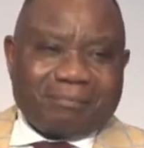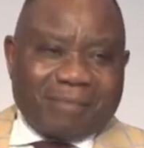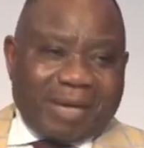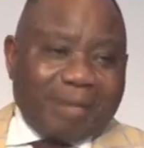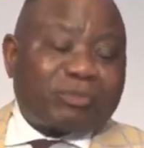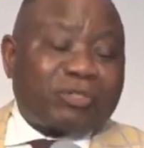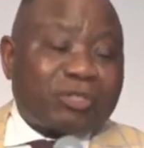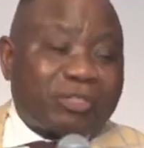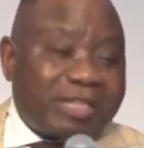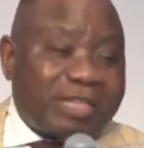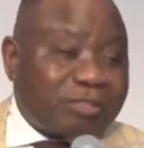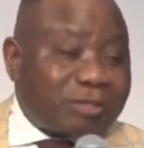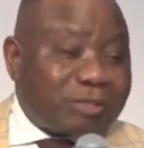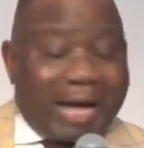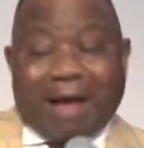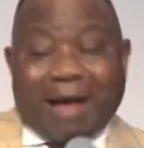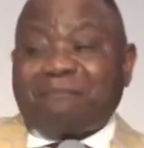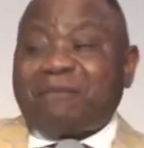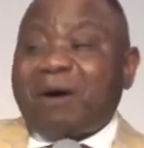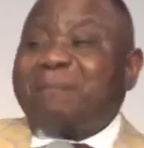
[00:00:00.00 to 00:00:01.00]
Même je dis
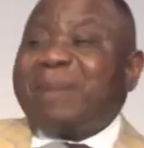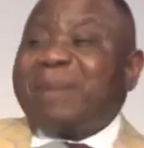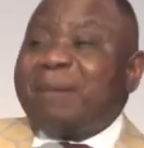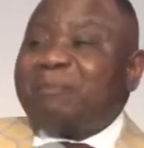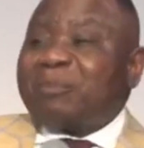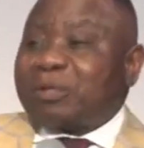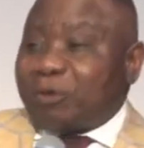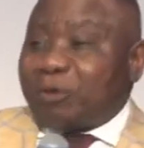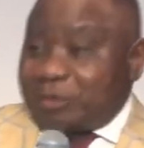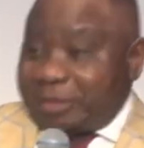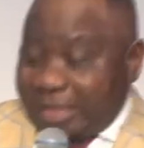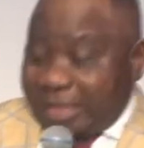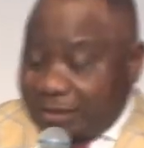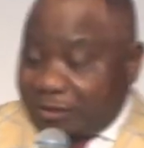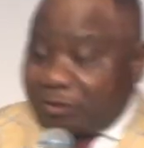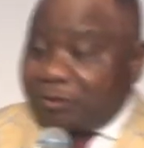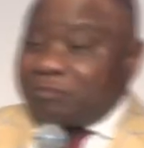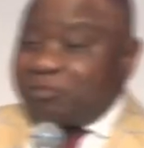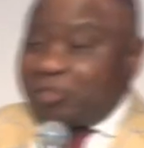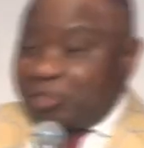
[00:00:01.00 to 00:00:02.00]
qu'avant même qu'on
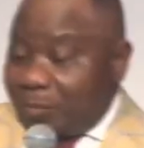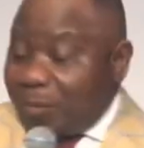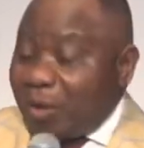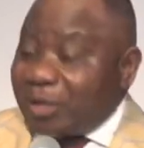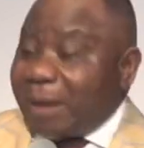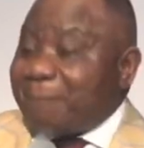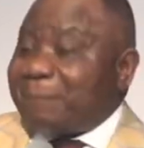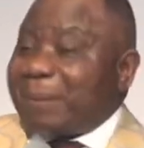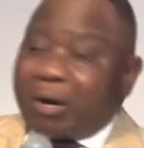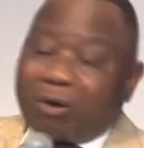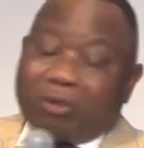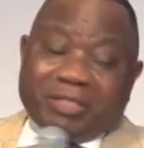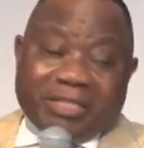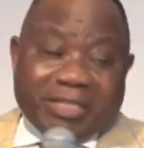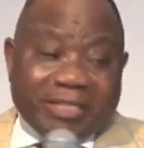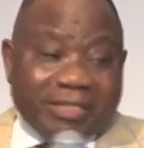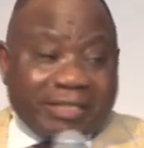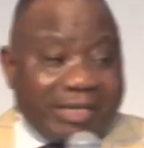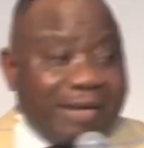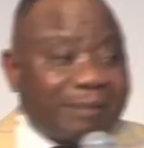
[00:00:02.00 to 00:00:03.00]
évidemment la parole
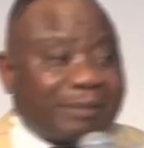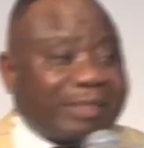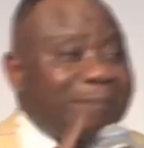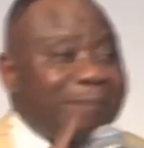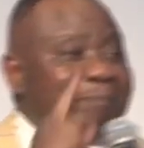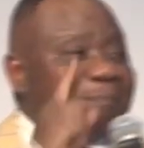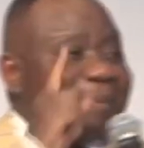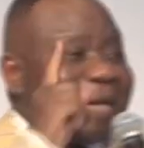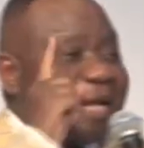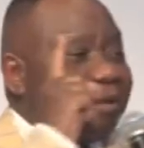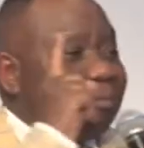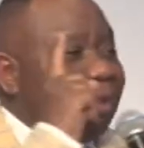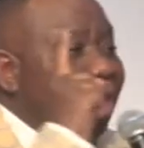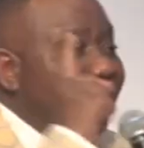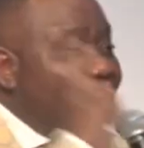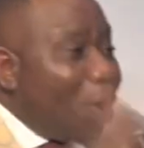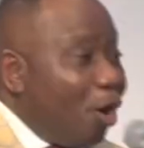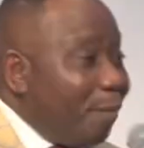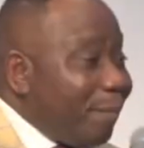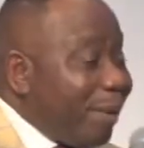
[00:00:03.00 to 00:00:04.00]
dit qu'il était
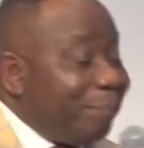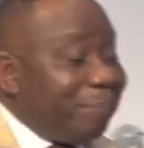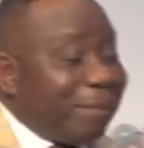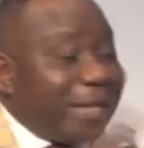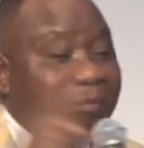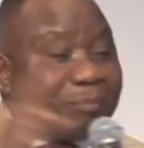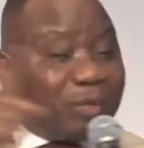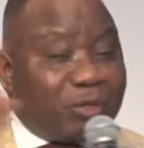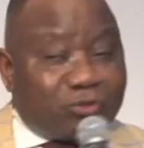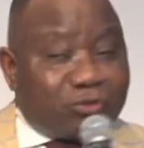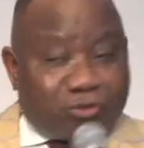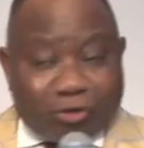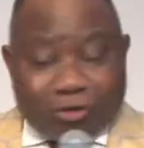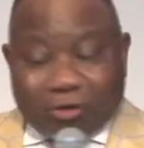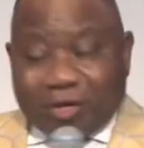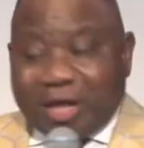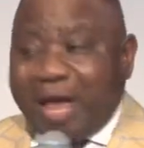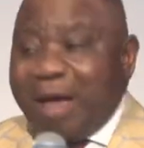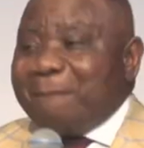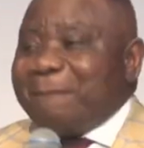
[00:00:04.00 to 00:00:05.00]
pleinement homme et pleinement
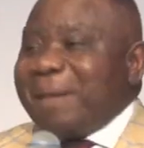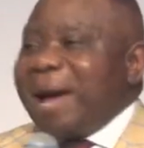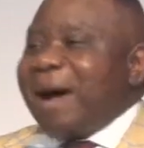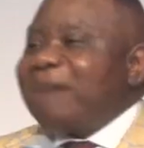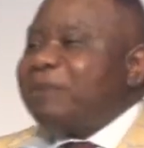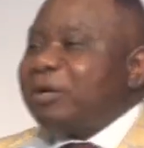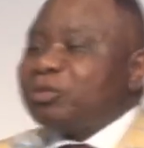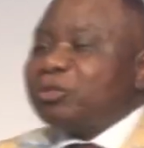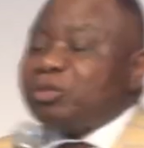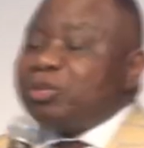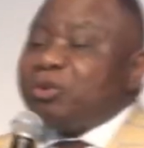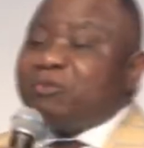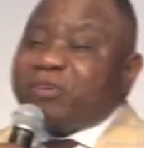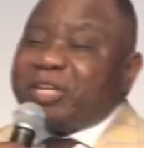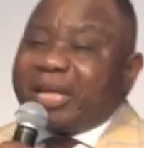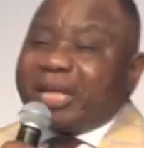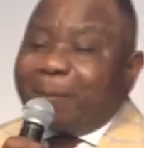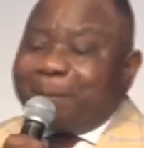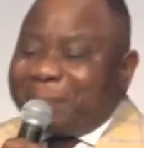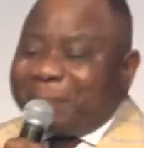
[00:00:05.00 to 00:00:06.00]
Dieu. Mais avant de
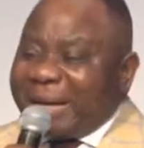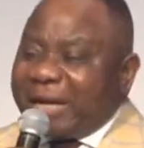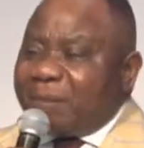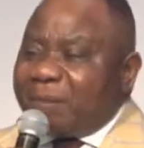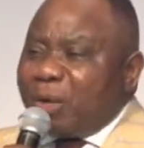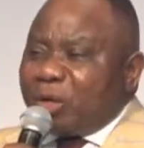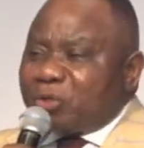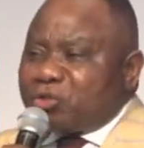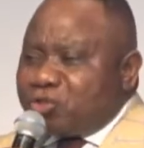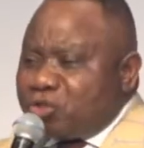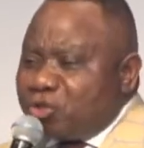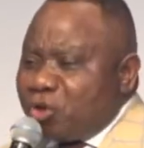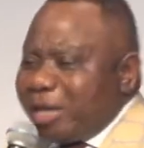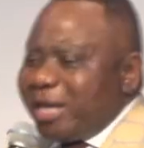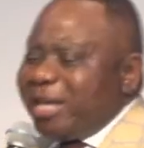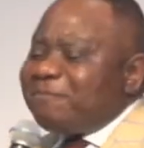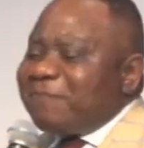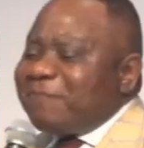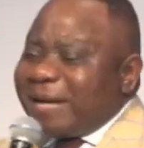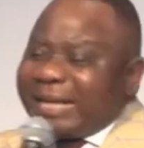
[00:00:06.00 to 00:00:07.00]
devenir pleinement Dieu,
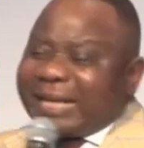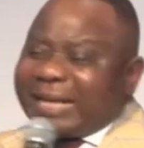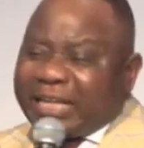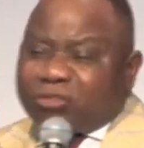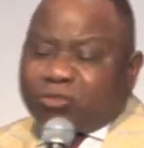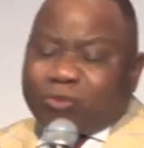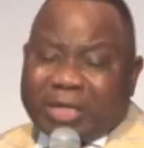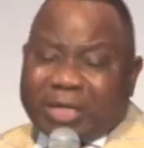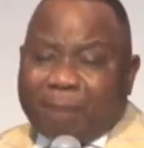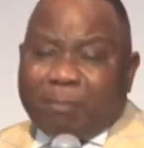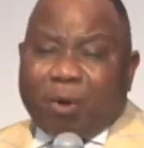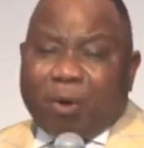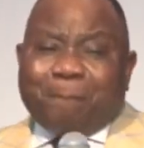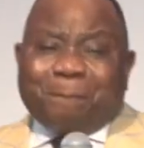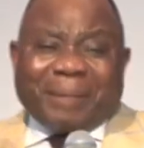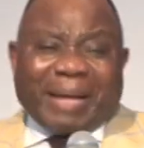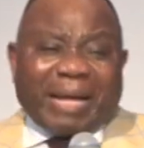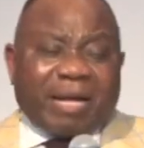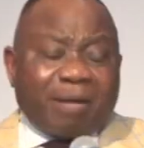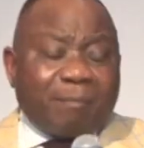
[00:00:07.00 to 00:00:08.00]
il fallait qu'il soit d'abord
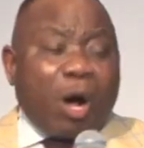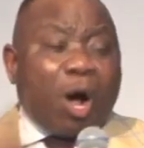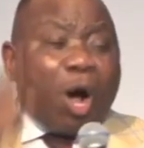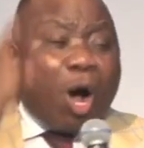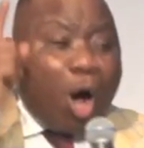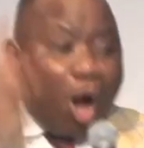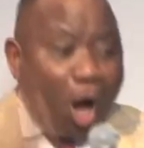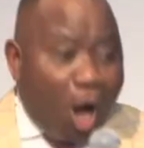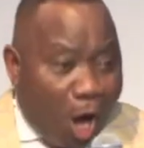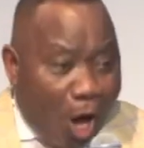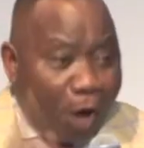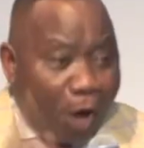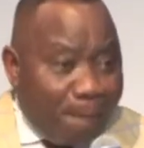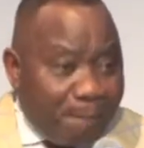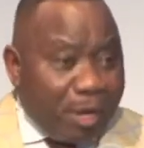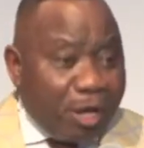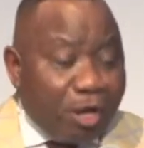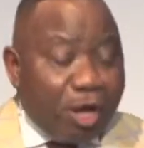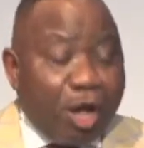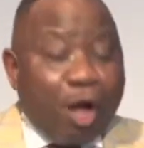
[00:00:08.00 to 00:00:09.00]
pleinement
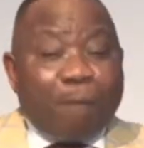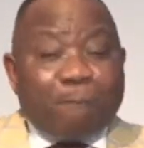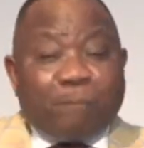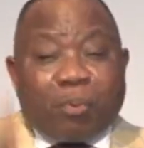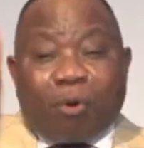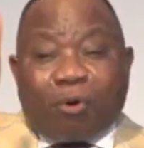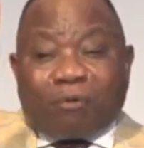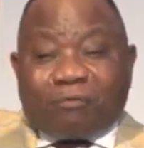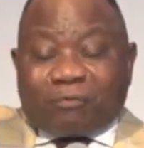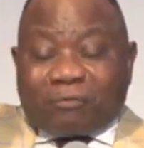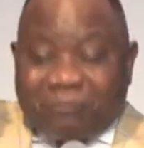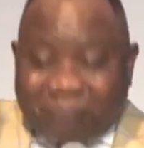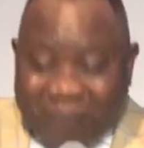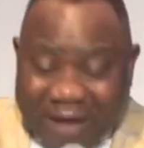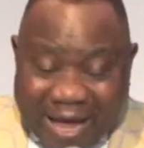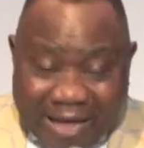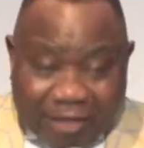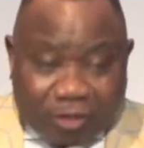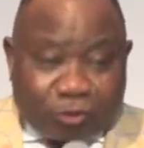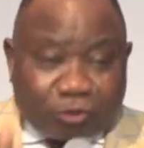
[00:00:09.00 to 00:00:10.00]
homme pour
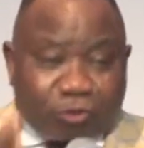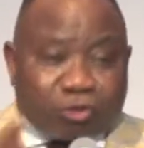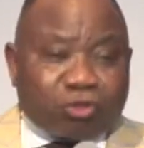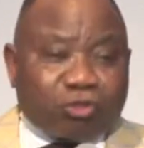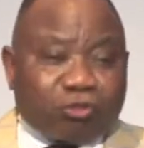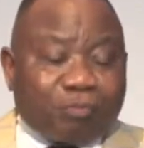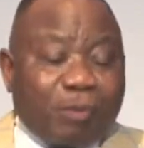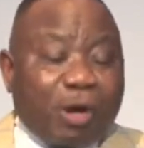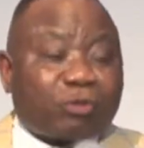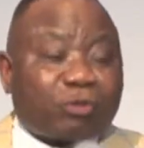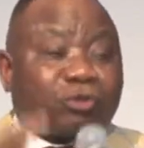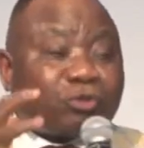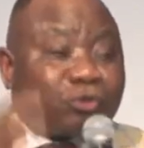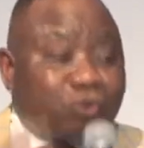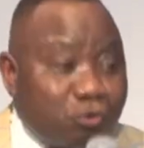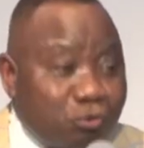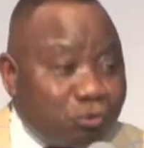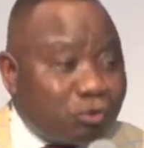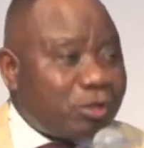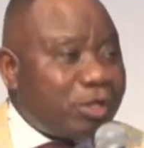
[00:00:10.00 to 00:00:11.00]
vaincre justement
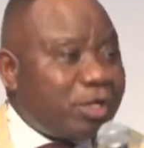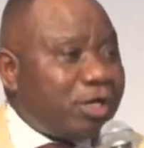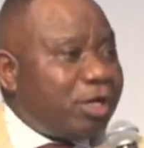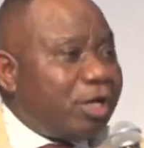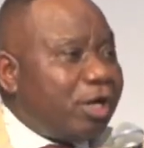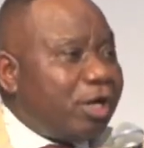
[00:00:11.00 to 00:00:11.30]
tout